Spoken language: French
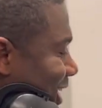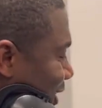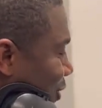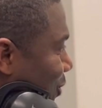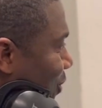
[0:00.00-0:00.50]

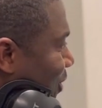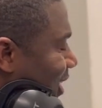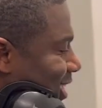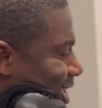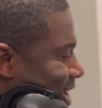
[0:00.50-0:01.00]
ici de ce
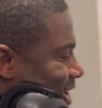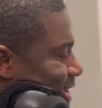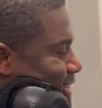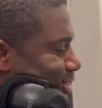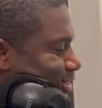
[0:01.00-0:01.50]
côté
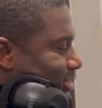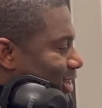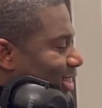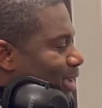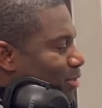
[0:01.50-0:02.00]
euh,
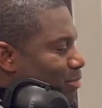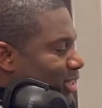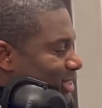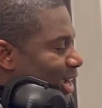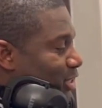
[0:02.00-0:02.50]
la table de
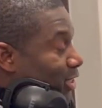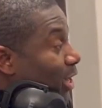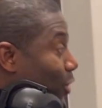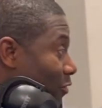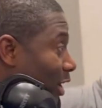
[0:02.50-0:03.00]
mixage.
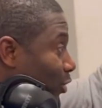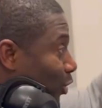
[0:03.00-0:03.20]
D'ailleurs, on va aller de